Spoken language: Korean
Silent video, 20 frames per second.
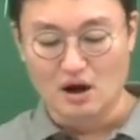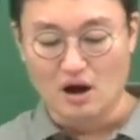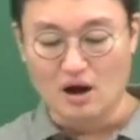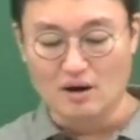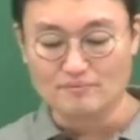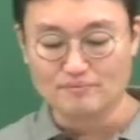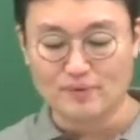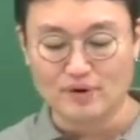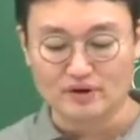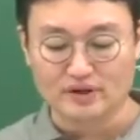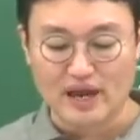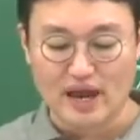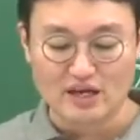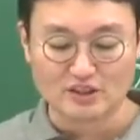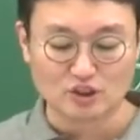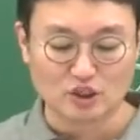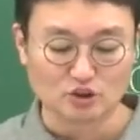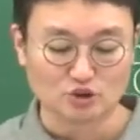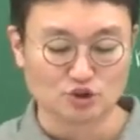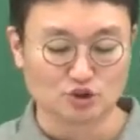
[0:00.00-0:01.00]
헌법
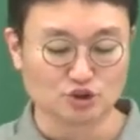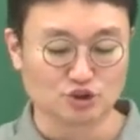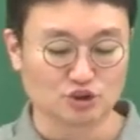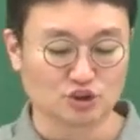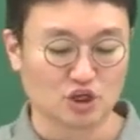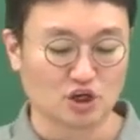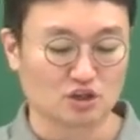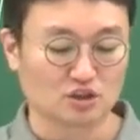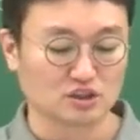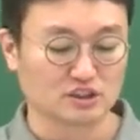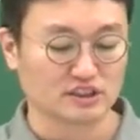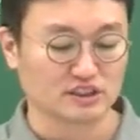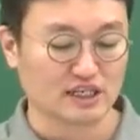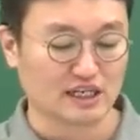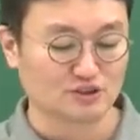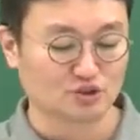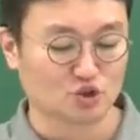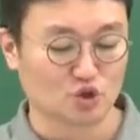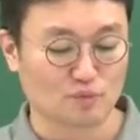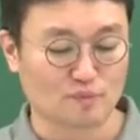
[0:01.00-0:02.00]
개정 순서를
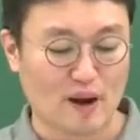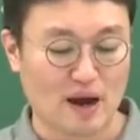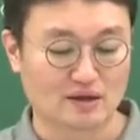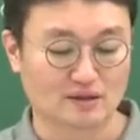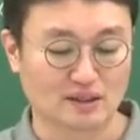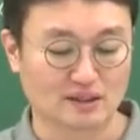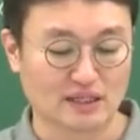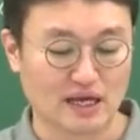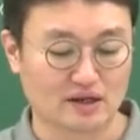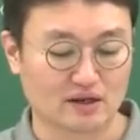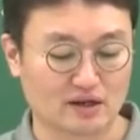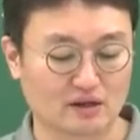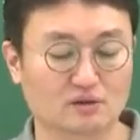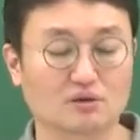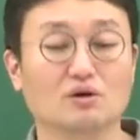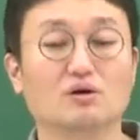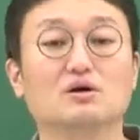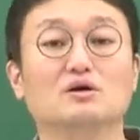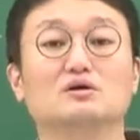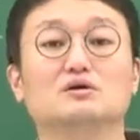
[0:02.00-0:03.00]
시간수로 바르게 나열한
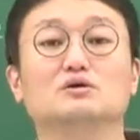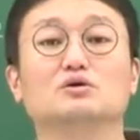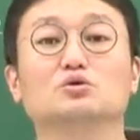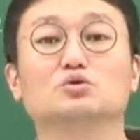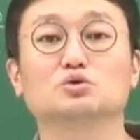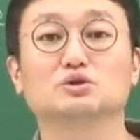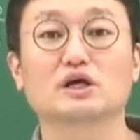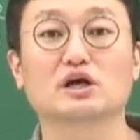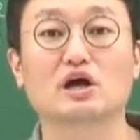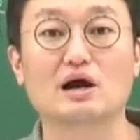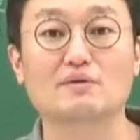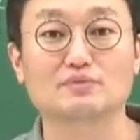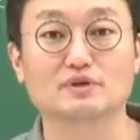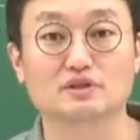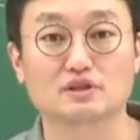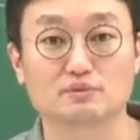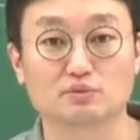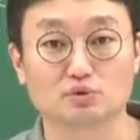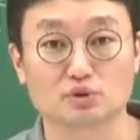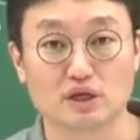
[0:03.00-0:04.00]
거 이것도 제가 암기
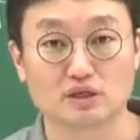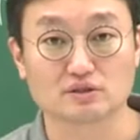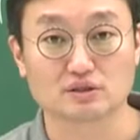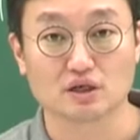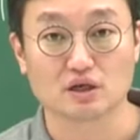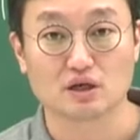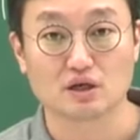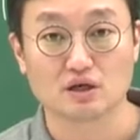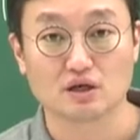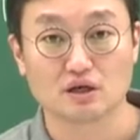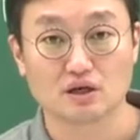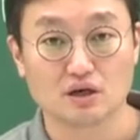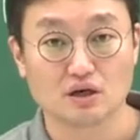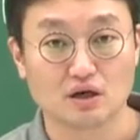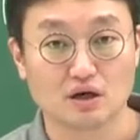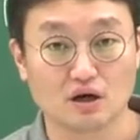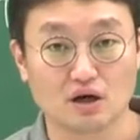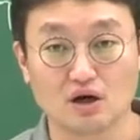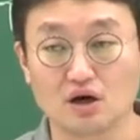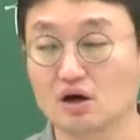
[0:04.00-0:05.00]
팁으로 되죠
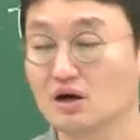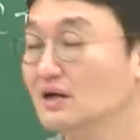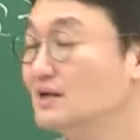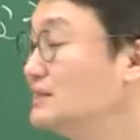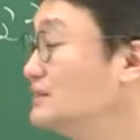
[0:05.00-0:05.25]
어,